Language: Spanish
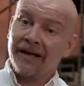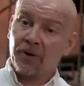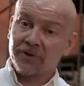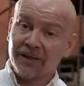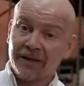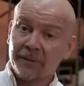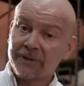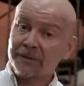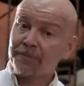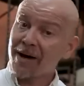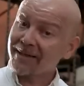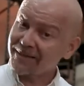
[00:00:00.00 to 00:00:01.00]
En los
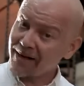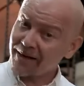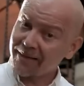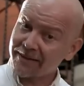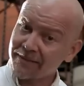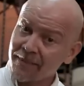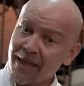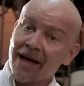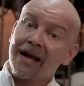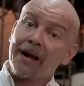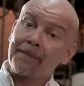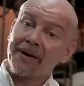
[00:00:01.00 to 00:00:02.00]
eclipses parciales,
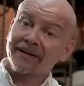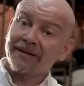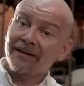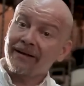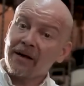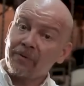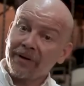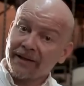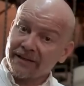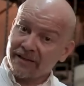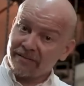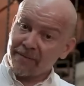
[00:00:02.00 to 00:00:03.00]
la parte de la luna
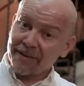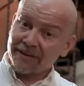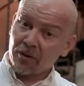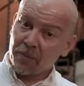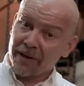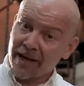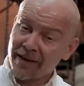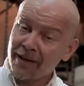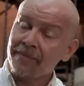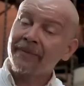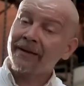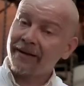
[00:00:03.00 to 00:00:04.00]
que se ve más
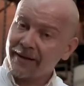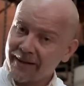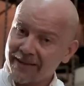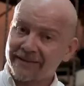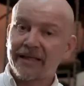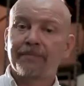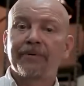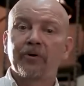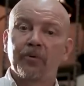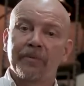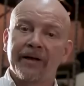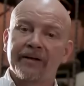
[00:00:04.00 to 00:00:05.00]
iluminada está en
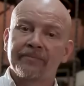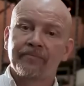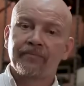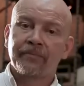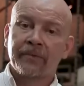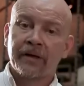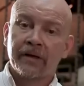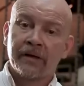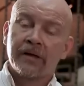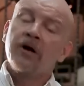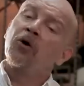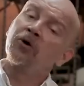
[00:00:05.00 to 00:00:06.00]
penumbra.
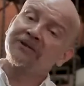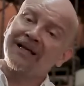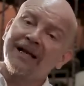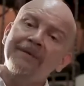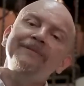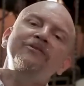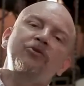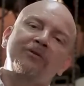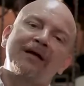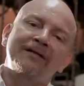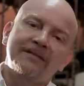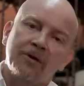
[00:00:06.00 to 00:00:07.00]
Los eclipses
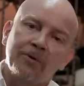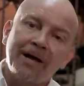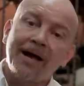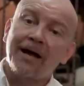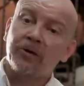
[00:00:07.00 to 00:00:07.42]
totales de luna